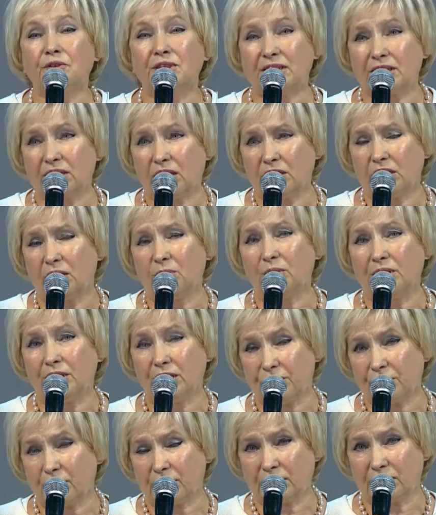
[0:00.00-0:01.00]
целом
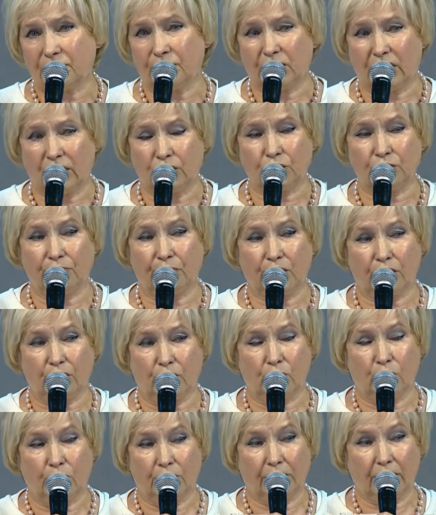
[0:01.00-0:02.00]
лидерство нашего
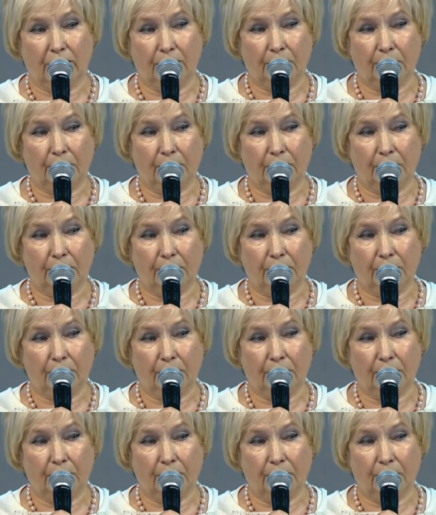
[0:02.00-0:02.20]
региона.